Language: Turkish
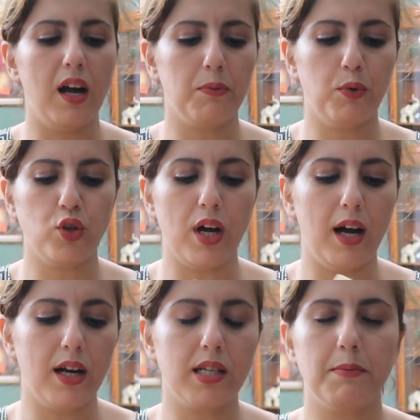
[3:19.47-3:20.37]
har
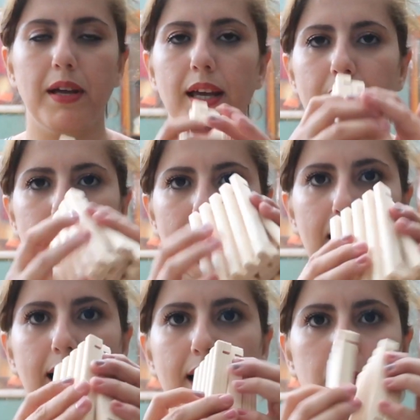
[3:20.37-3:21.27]
boşa harcamaya
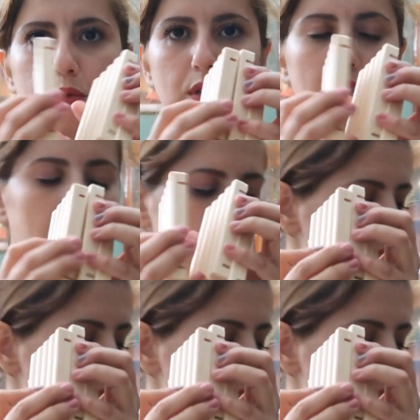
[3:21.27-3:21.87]
engel yani bunlar.